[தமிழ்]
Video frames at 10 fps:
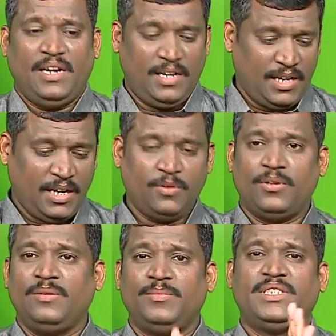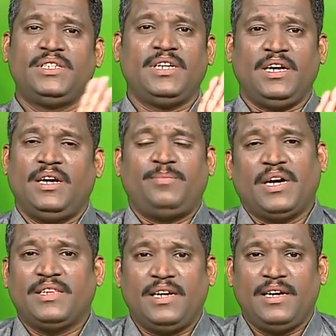நேராக கொண்டு மிஷின் இருக்குங்களா
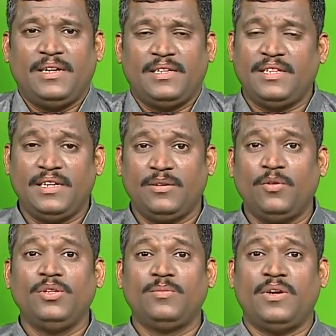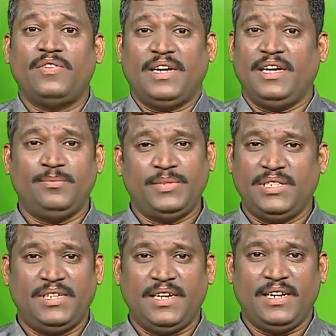பக்கத்தில் இந்த கோதுமை மாவு அரைக்கிற
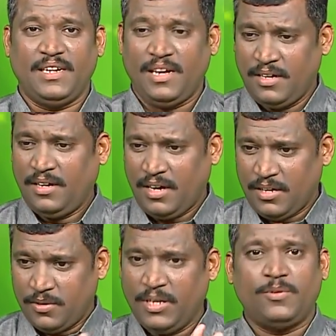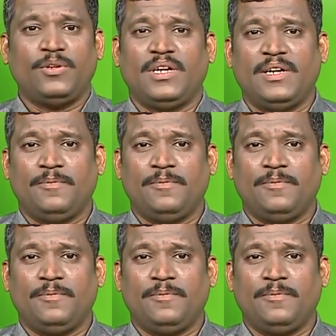மிஷின் இருக்கு இல்லைங்களா அங்கே கொண்டே கொடுங்க